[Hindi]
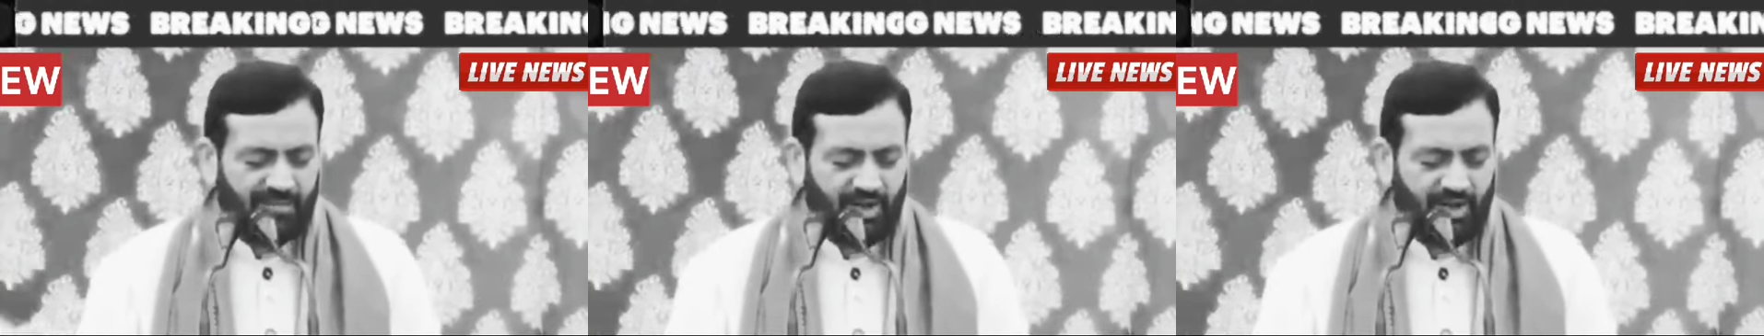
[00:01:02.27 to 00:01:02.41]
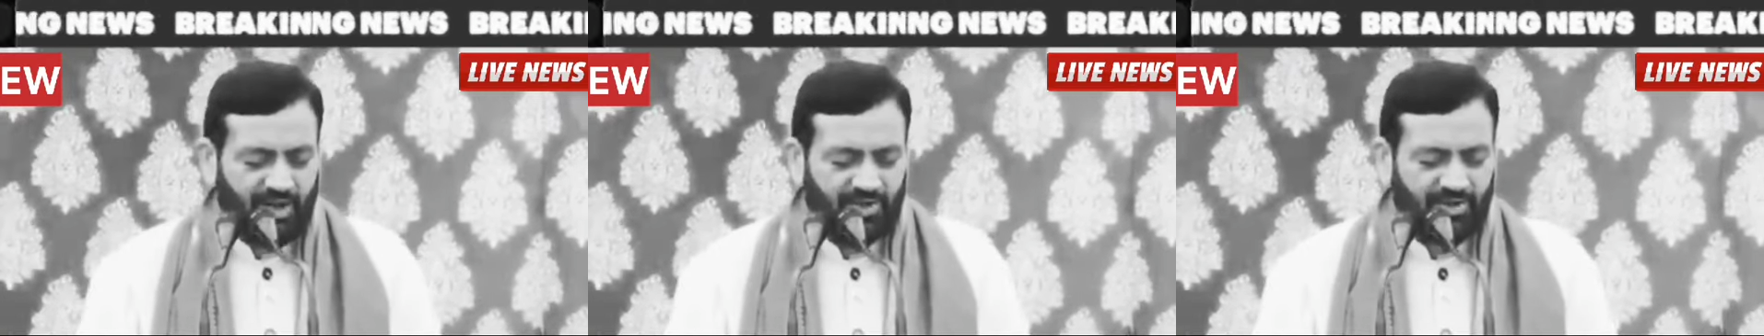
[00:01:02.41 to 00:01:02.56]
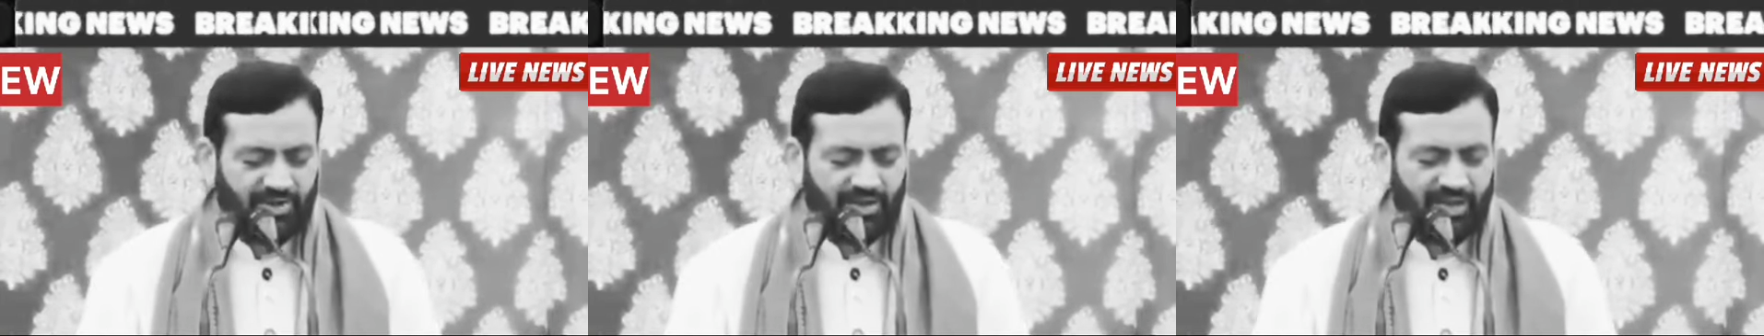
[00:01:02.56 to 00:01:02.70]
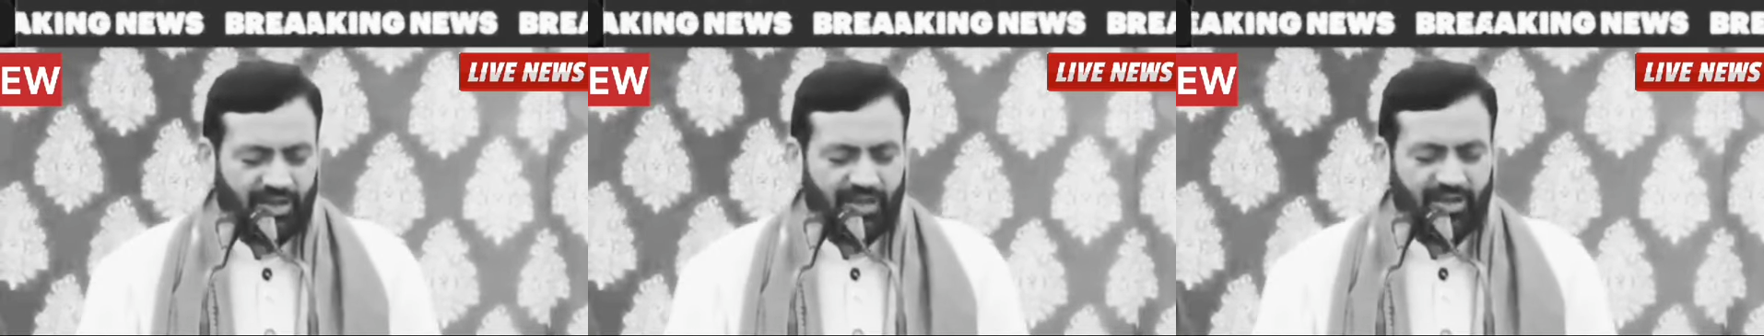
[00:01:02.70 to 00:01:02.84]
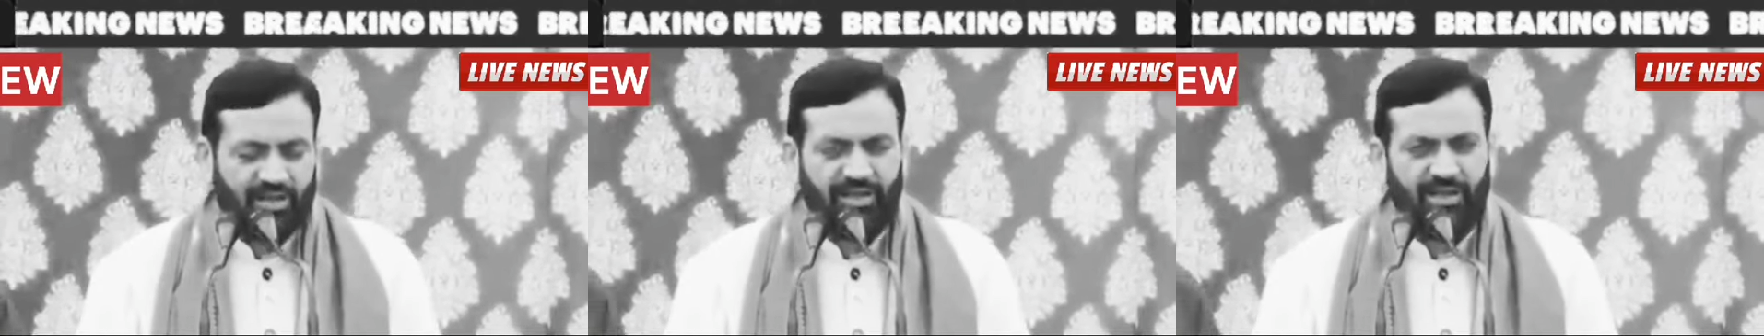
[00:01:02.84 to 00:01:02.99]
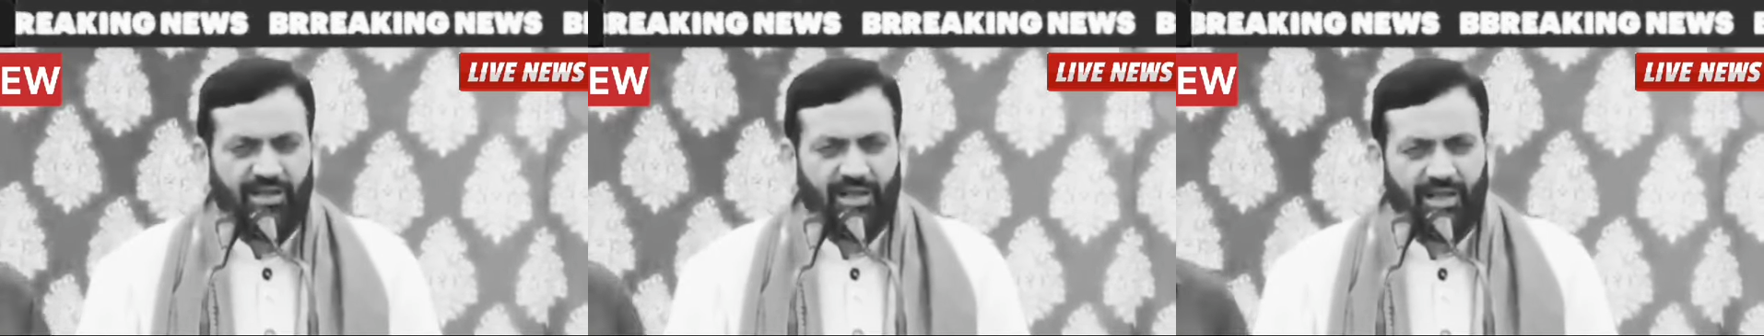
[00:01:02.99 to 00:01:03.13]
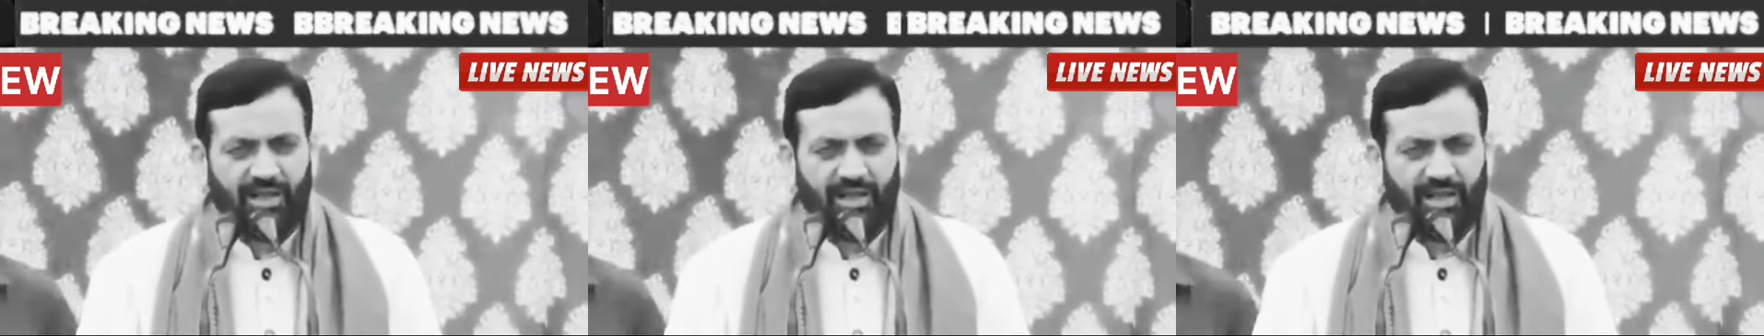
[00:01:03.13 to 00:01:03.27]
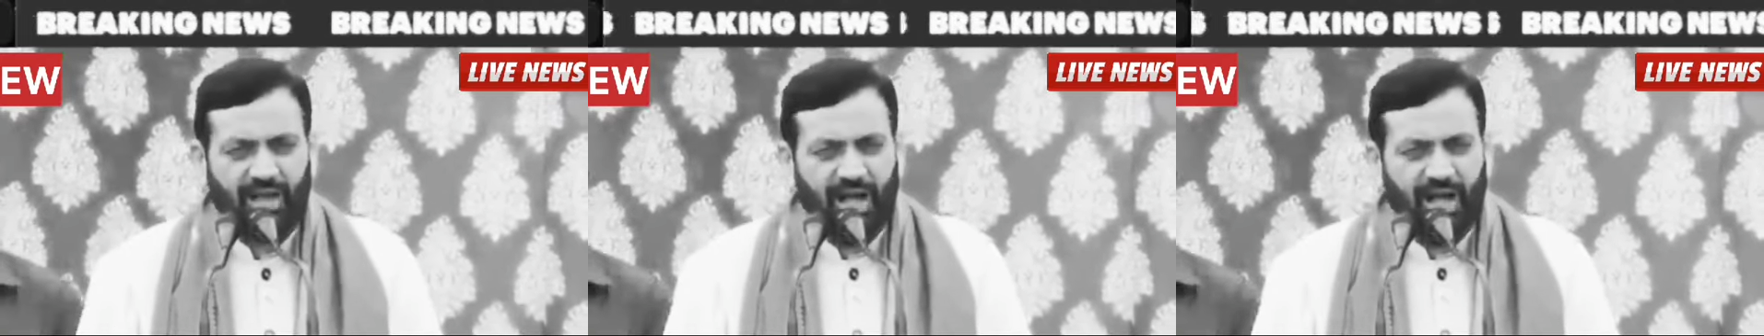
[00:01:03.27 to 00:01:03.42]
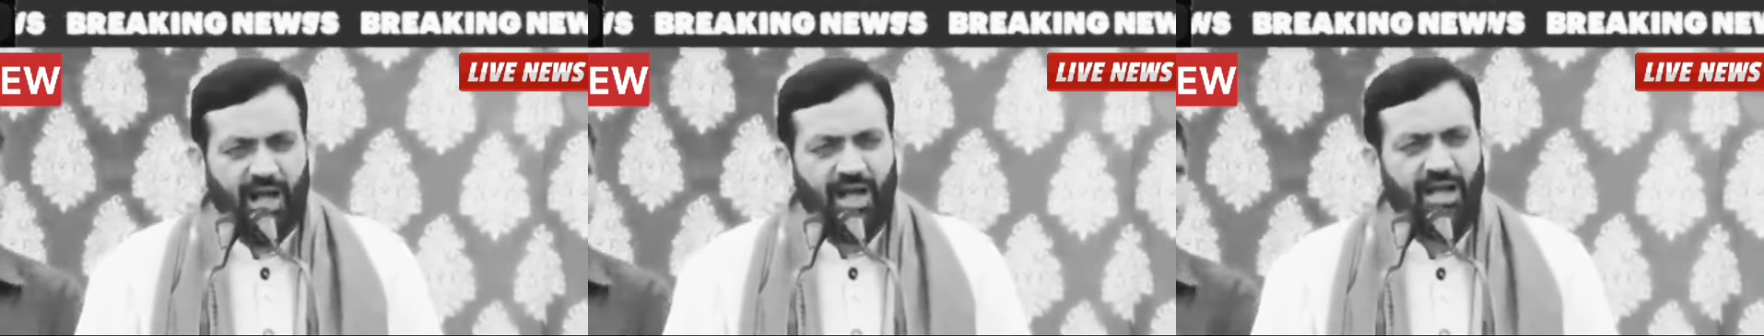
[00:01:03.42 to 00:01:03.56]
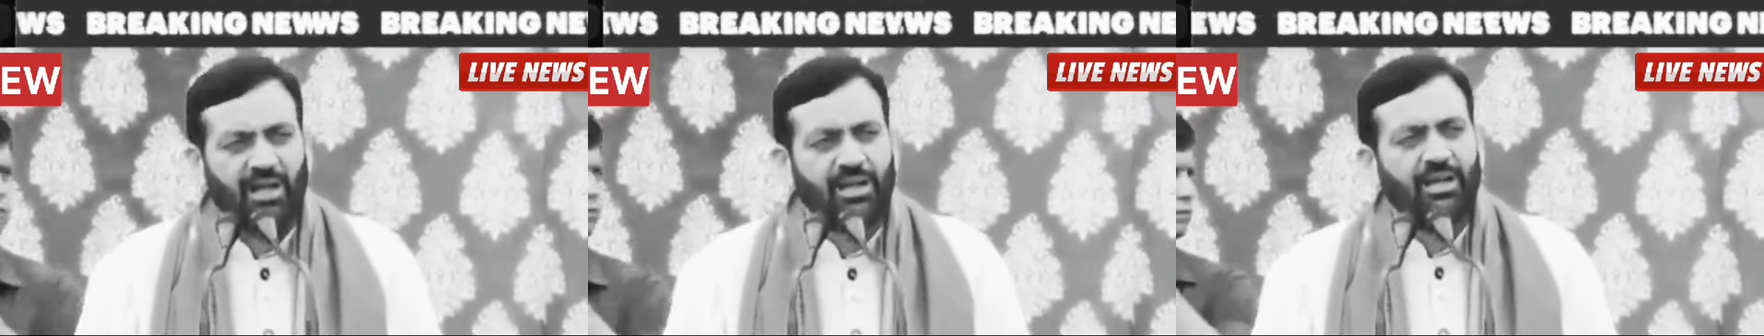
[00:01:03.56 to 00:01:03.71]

बढ़ोतरी करने का